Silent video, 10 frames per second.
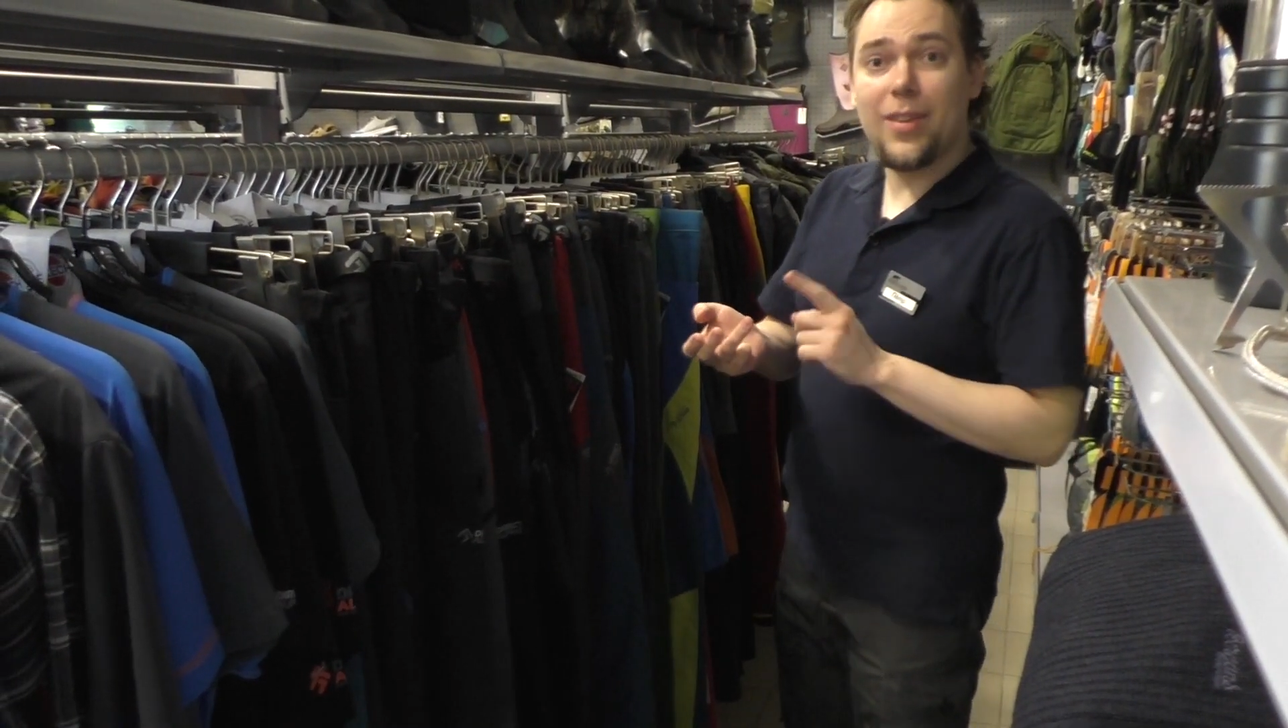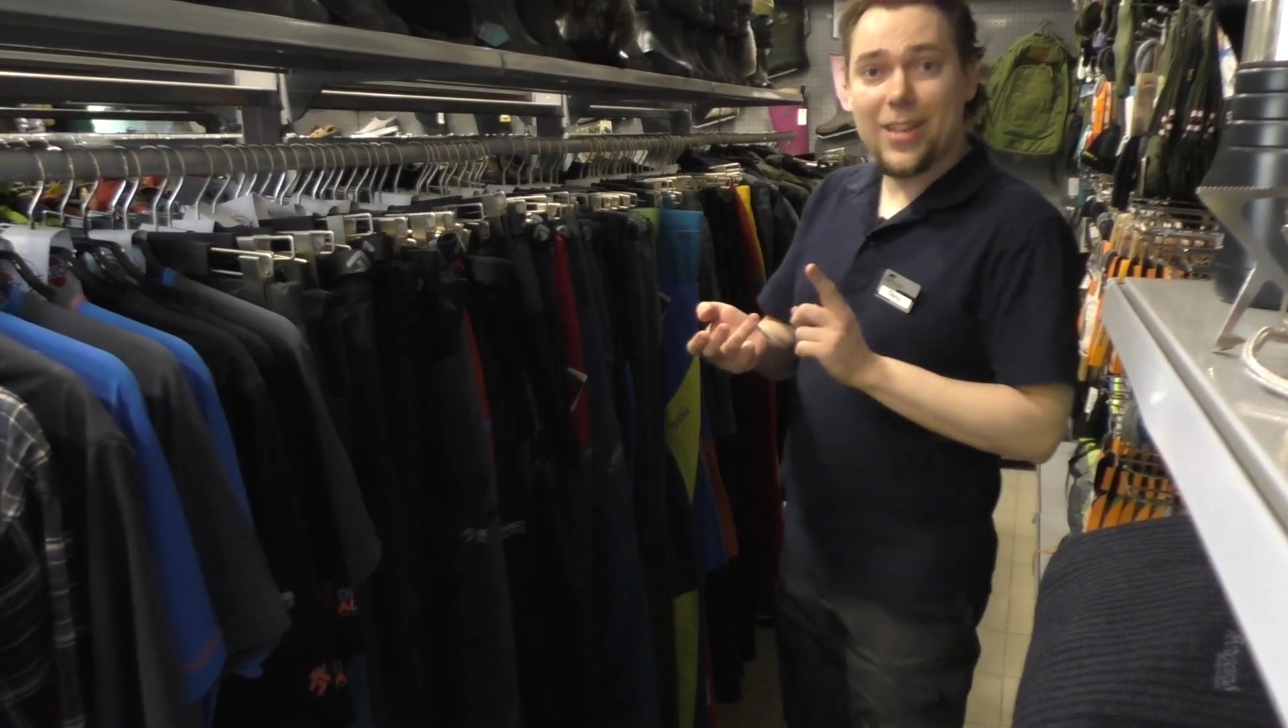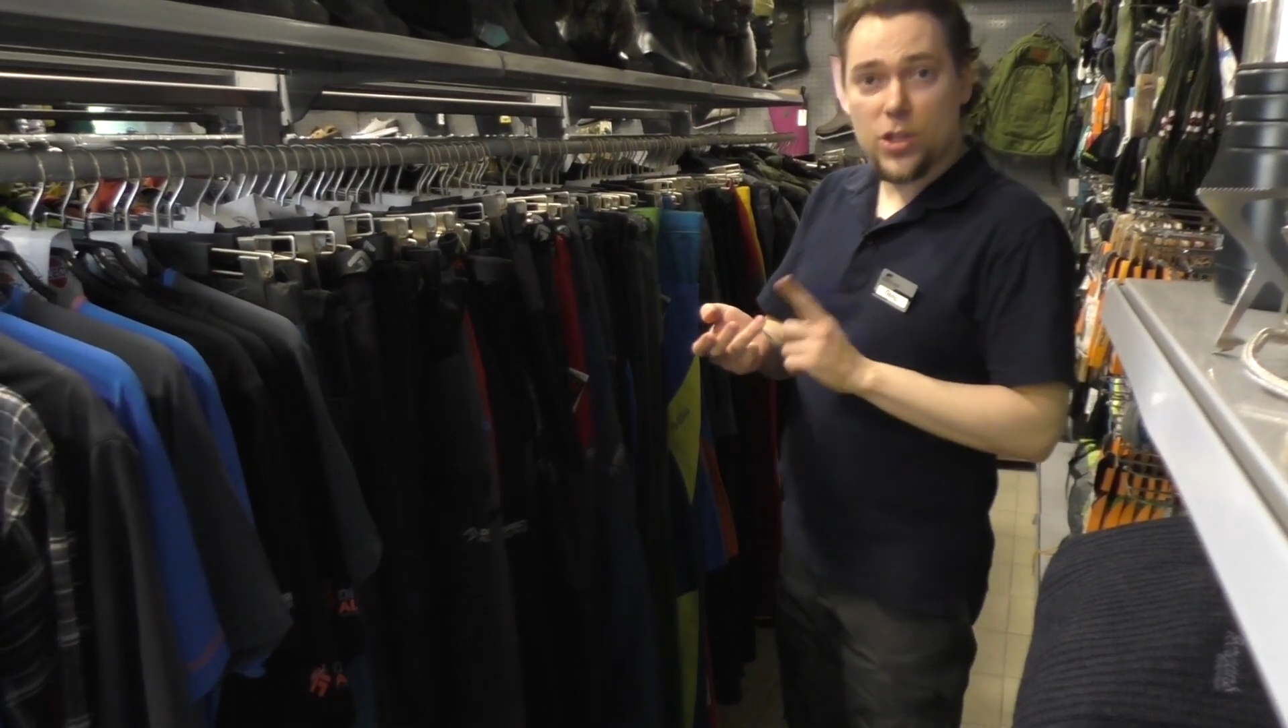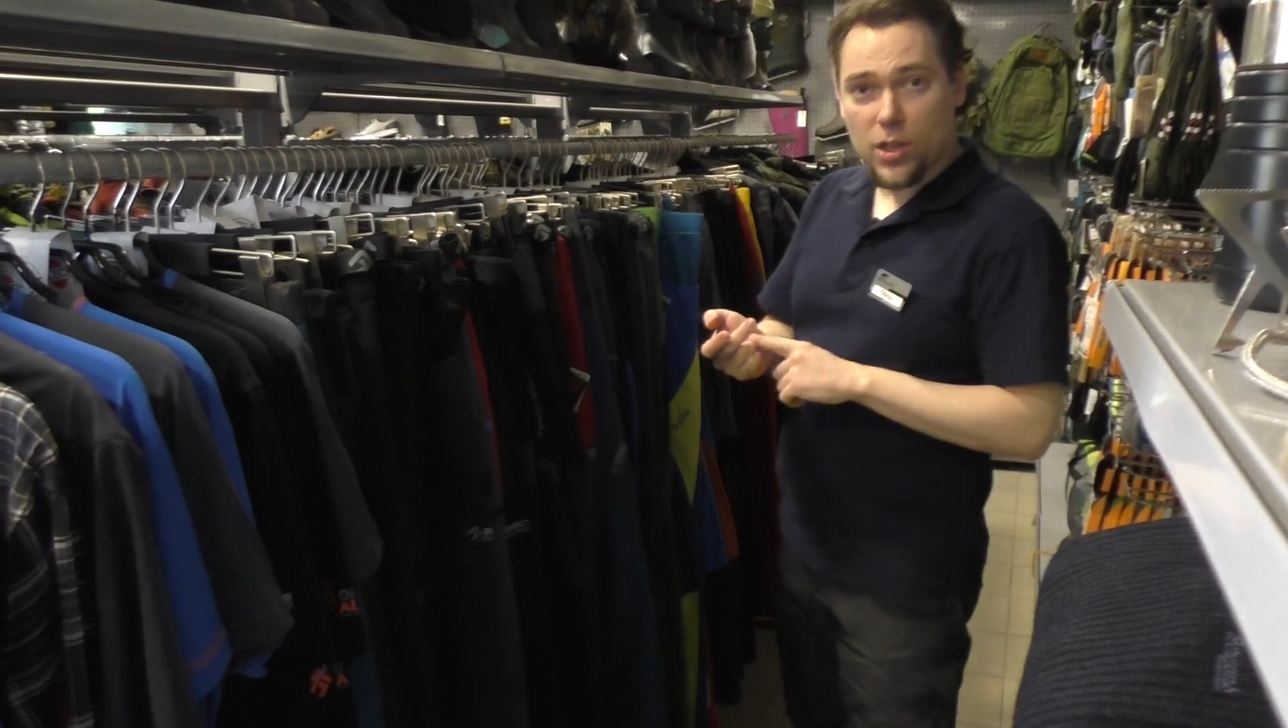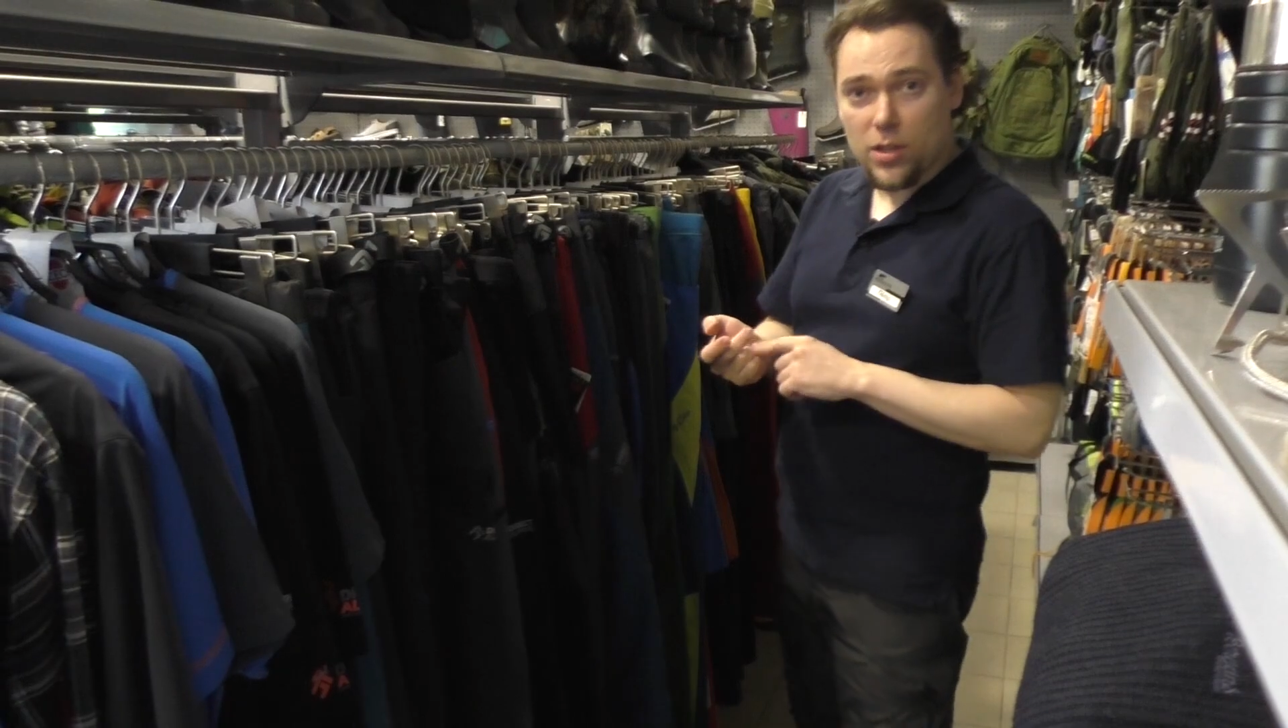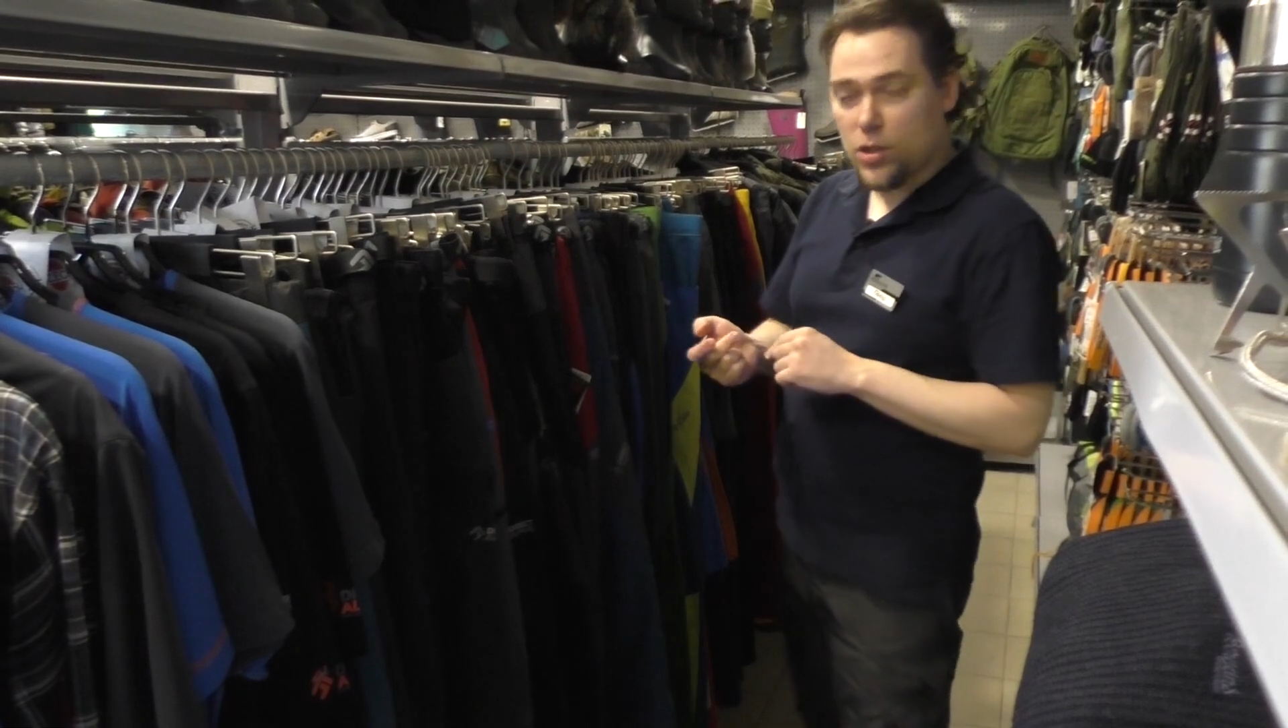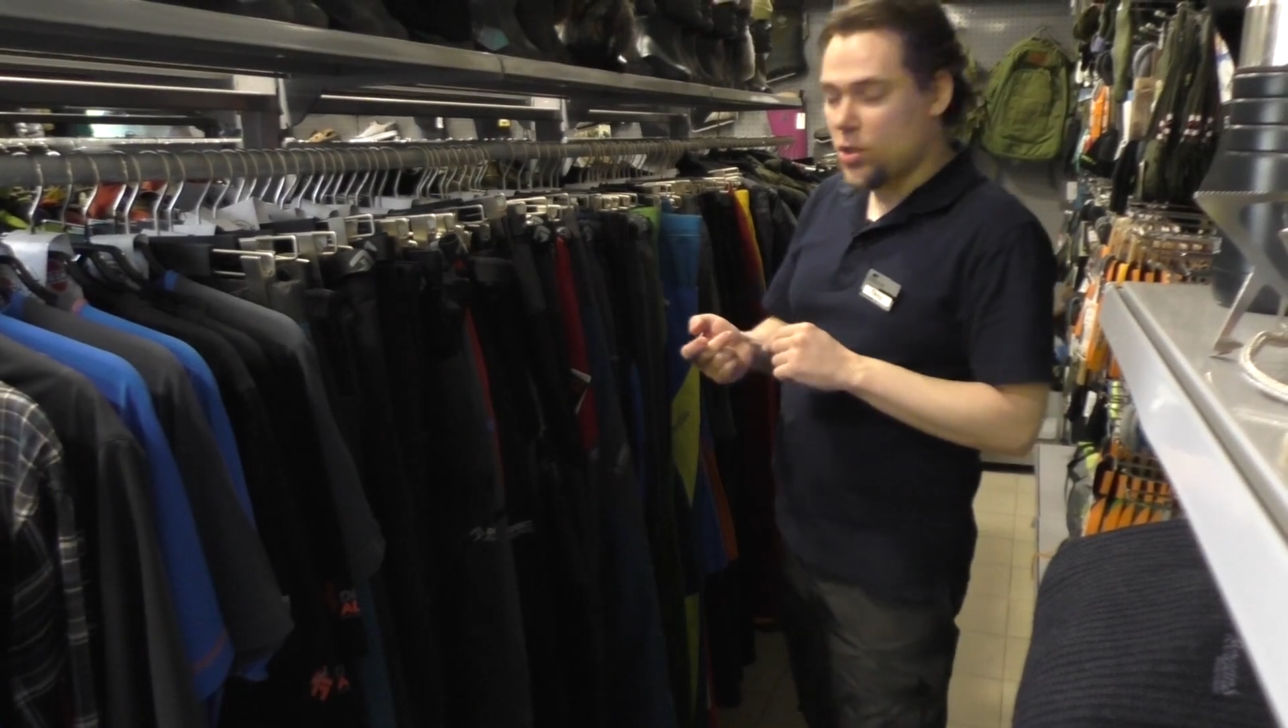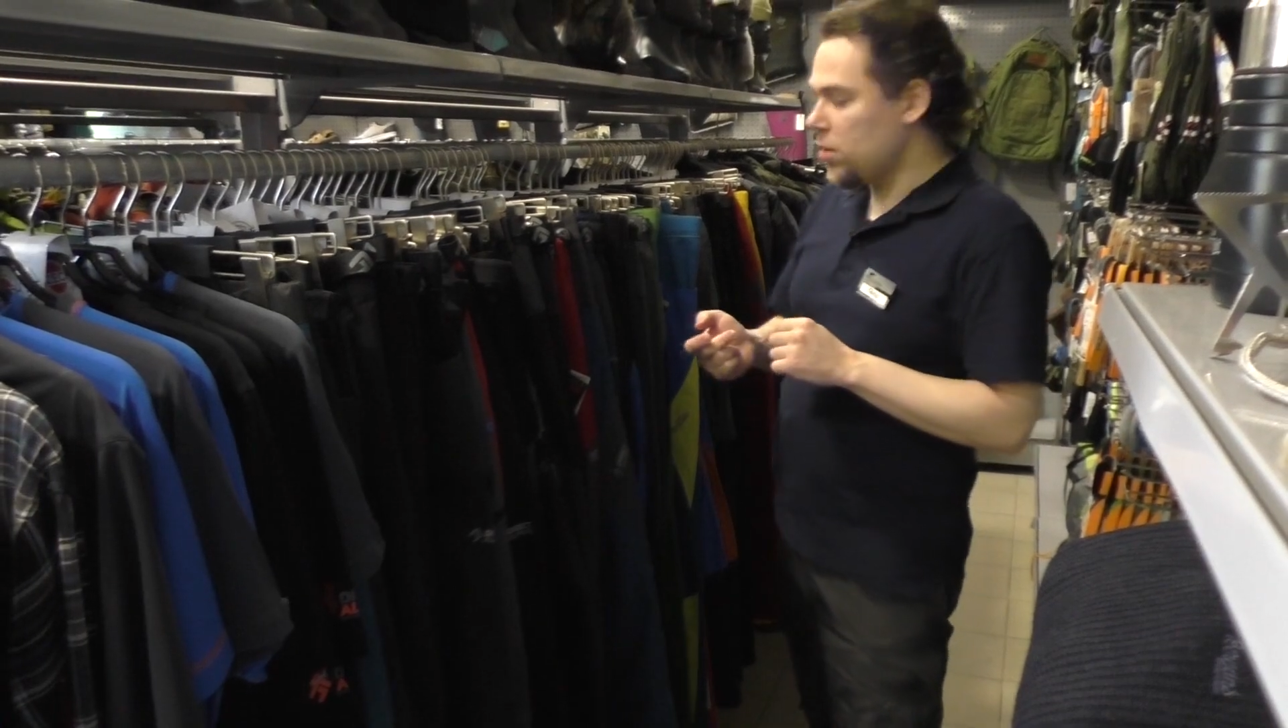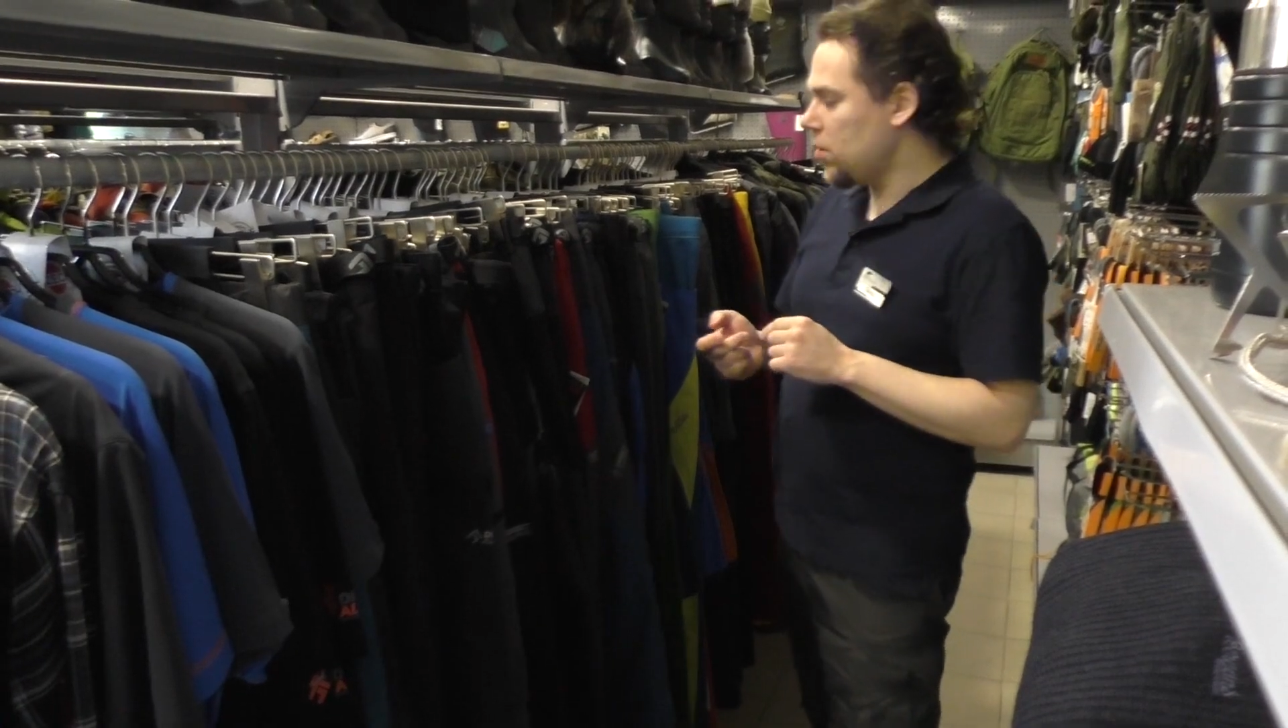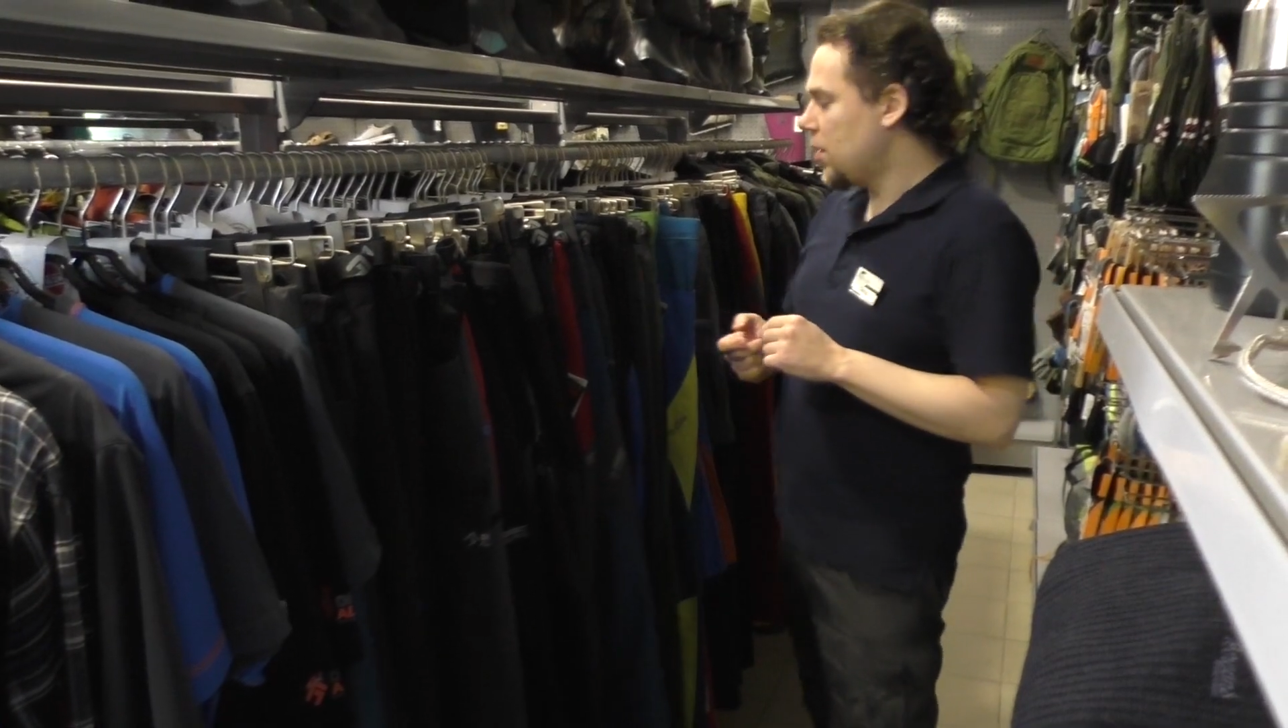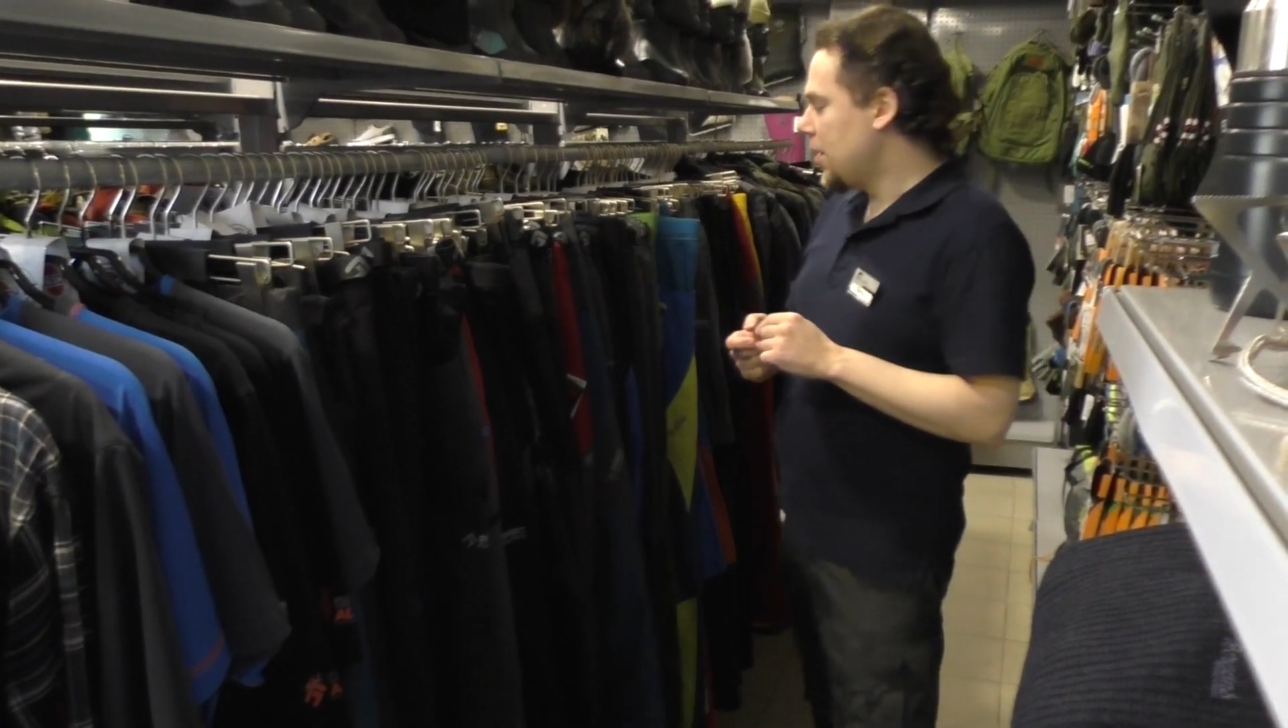на женщин.